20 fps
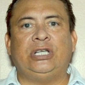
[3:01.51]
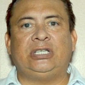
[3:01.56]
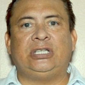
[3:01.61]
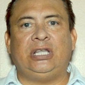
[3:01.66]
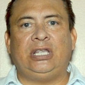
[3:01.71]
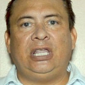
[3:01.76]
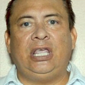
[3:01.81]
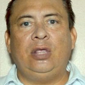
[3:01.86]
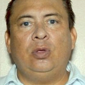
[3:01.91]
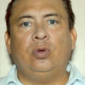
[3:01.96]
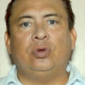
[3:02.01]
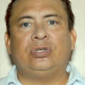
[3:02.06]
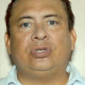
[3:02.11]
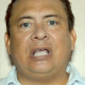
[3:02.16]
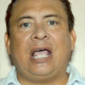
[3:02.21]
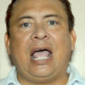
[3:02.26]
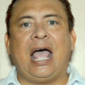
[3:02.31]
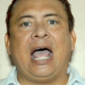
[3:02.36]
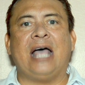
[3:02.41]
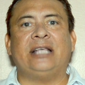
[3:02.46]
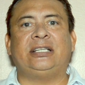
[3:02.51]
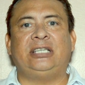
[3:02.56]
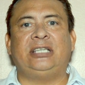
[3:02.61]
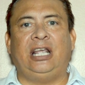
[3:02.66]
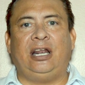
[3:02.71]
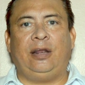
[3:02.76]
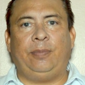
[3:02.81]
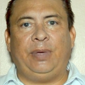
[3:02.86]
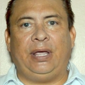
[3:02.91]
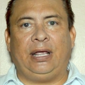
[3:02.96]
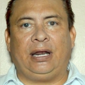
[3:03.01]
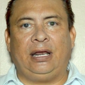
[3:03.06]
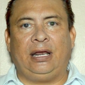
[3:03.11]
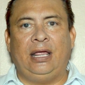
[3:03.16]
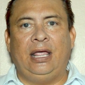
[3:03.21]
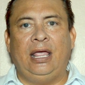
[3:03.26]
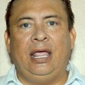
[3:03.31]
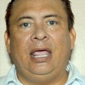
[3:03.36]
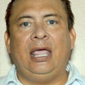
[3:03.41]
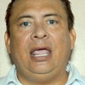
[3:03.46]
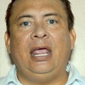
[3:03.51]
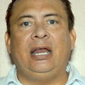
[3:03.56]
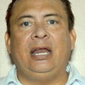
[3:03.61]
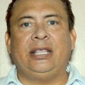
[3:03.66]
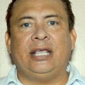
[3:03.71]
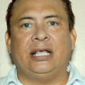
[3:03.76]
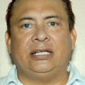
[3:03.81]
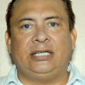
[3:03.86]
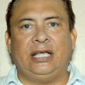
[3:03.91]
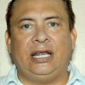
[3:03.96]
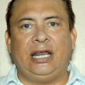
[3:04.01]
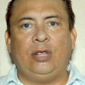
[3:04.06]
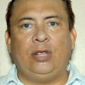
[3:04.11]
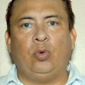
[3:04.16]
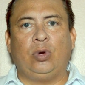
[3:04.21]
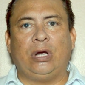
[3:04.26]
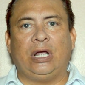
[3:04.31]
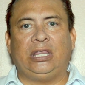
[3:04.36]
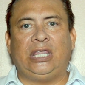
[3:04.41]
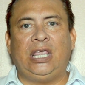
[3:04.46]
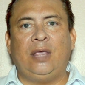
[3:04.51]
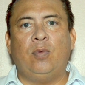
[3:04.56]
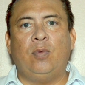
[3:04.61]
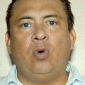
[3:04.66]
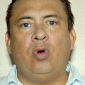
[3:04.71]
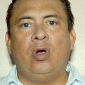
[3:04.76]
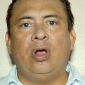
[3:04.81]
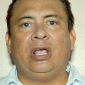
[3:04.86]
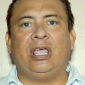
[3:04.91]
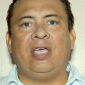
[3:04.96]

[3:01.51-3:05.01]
decididos a hacer ver el quehacer educativo